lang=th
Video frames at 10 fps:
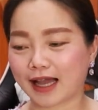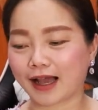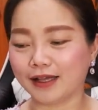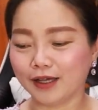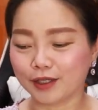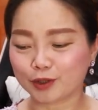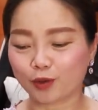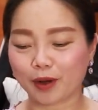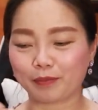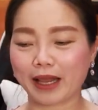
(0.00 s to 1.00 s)
จ้ะ
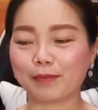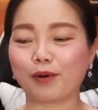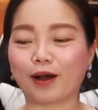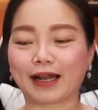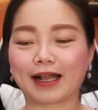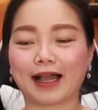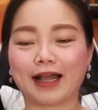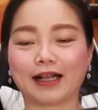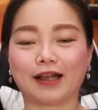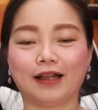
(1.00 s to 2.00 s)
ส่วนเมนบอร์ดนะ
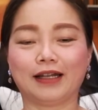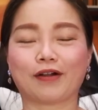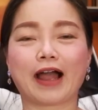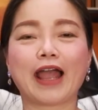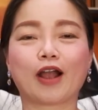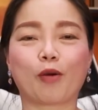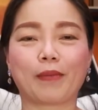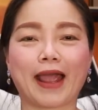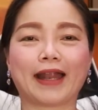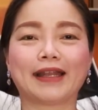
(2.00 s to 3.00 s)
คะ เราก็ให้ของ
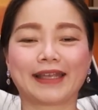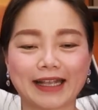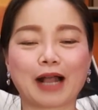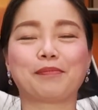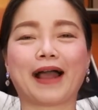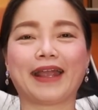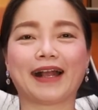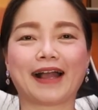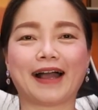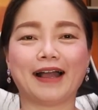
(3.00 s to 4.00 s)
แบรนด์
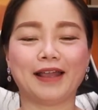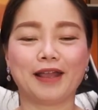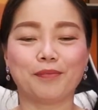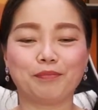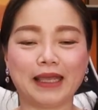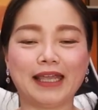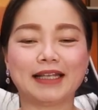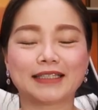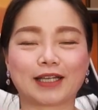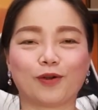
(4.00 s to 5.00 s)
Gigabyte นะคะ
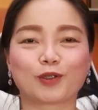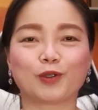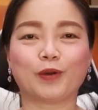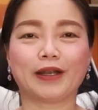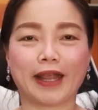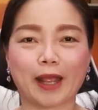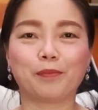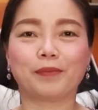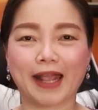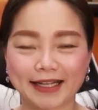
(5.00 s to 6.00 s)

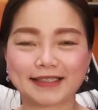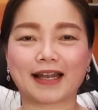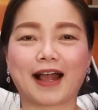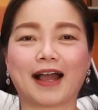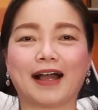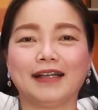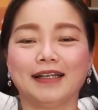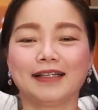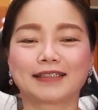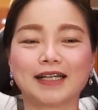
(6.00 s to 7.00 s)
B760MH นะคะ
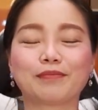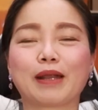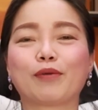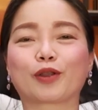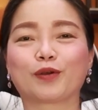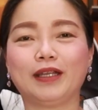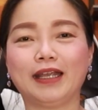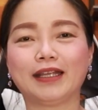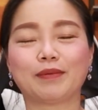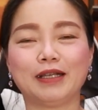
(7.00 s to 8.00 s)
ซึ่งเมนบอร์ดตัว
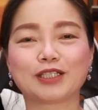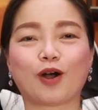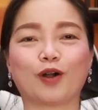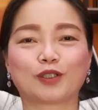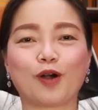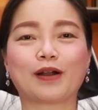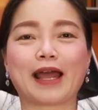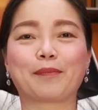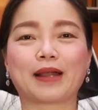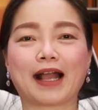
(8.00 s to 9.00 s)
นี้จะมี 2 ช่อง
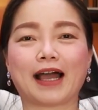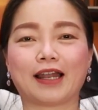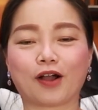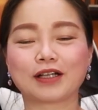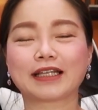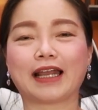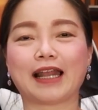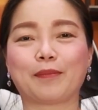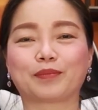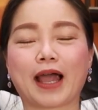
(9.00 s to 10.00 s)
แรมนะคะ แล้วก็ใส่
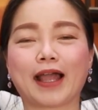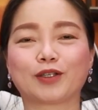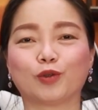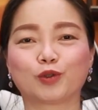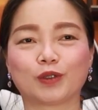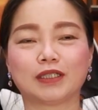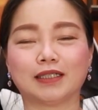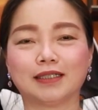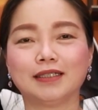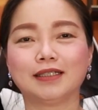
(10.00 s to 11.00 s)
แรมได้สูงสุด
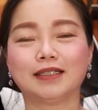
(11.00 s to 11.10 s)
ถึง